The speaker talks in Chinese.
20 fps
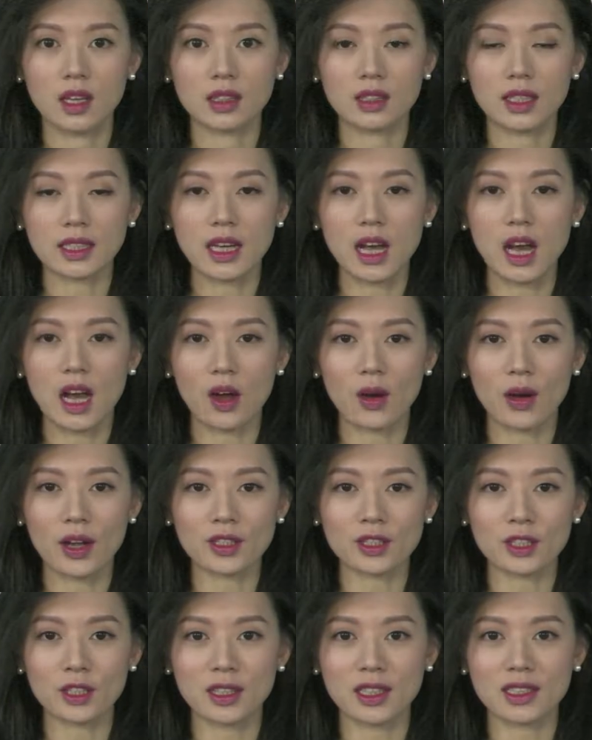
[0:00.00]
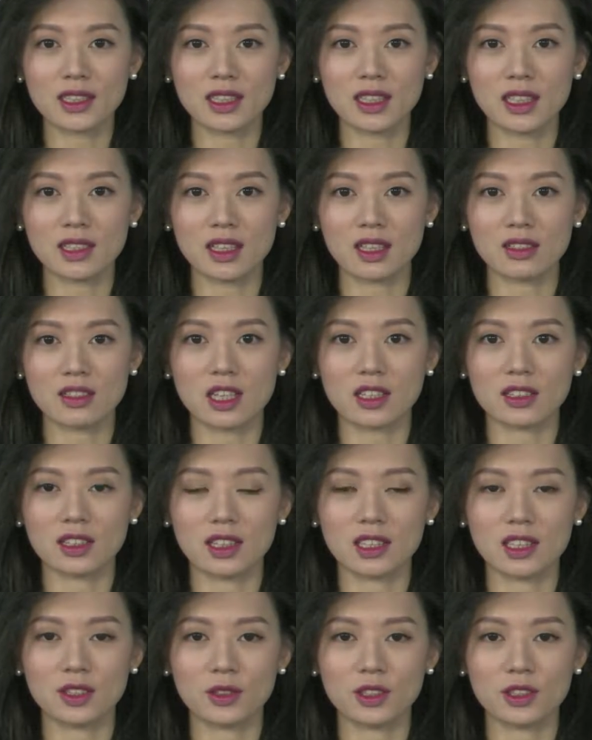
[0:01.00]
大家好，欢迎收看今天早上
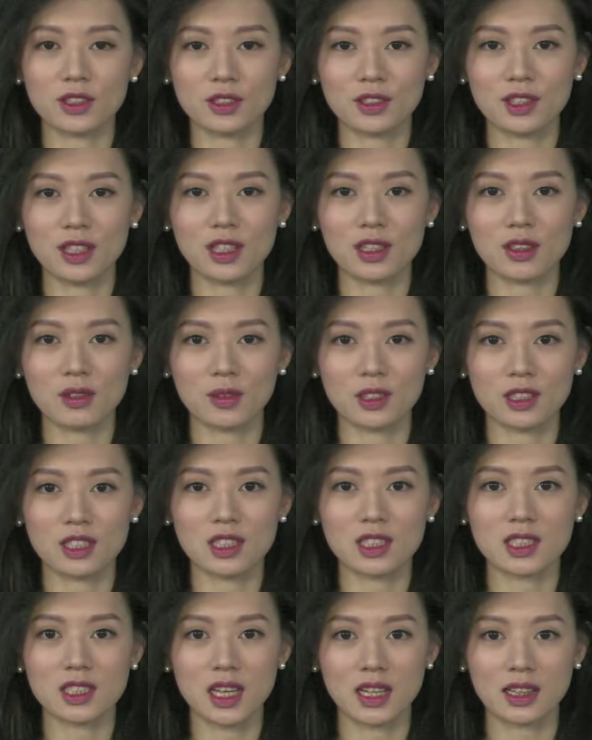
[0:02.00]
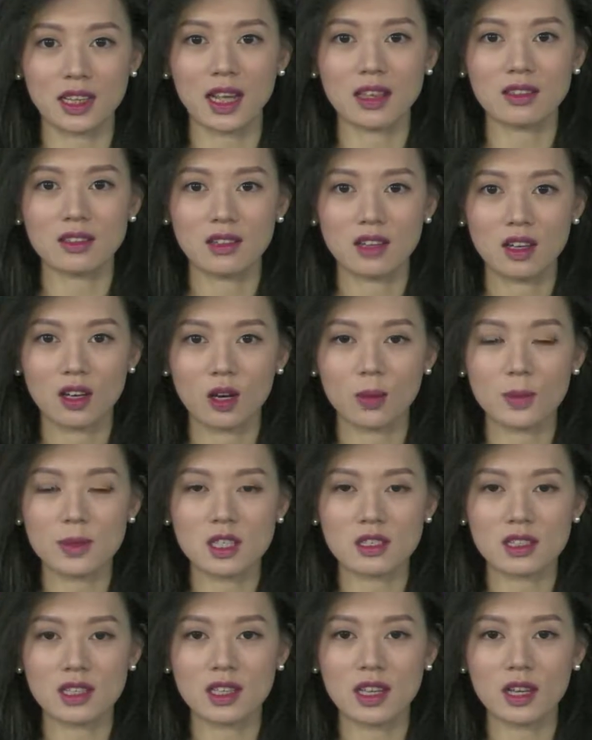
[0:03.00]
的新闻速递，我是小兰。我们
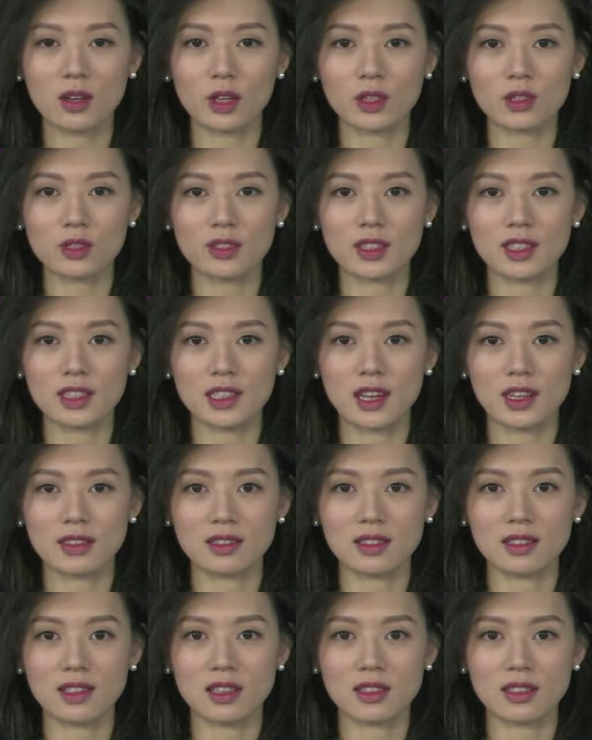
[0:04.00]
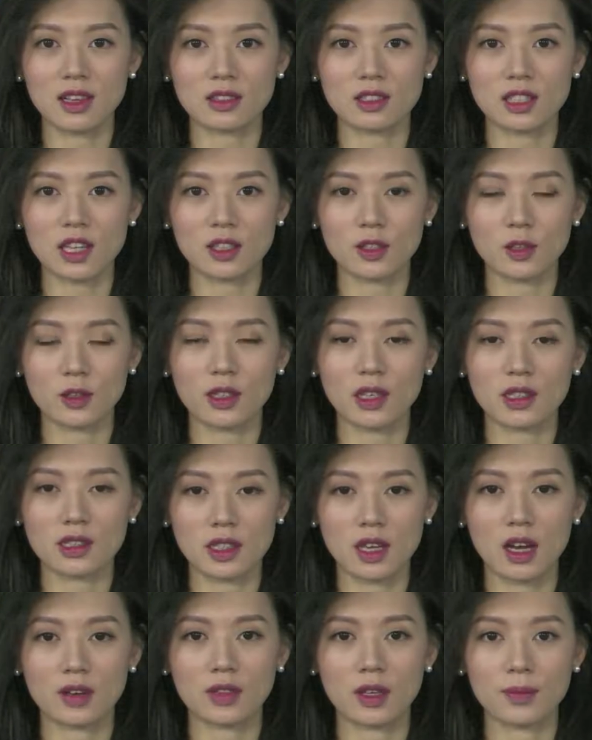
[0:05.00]
首先来关注一下今天早上有哪
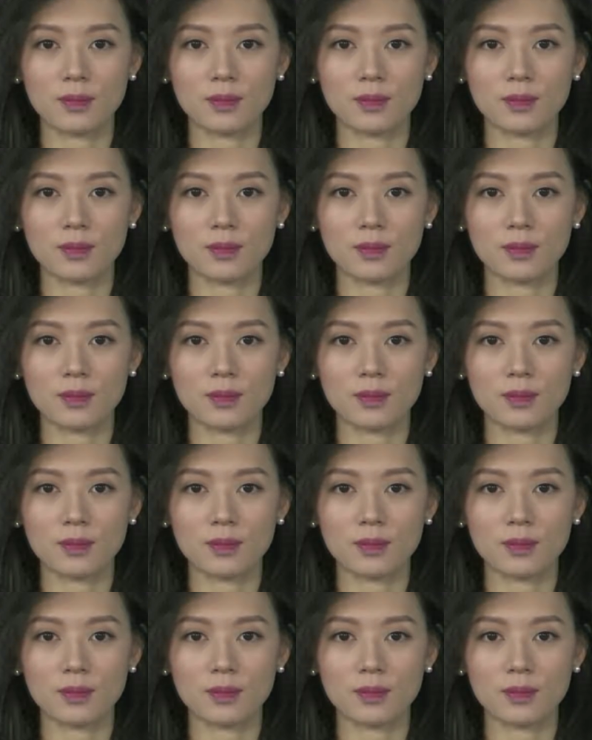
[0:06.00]
些要闻。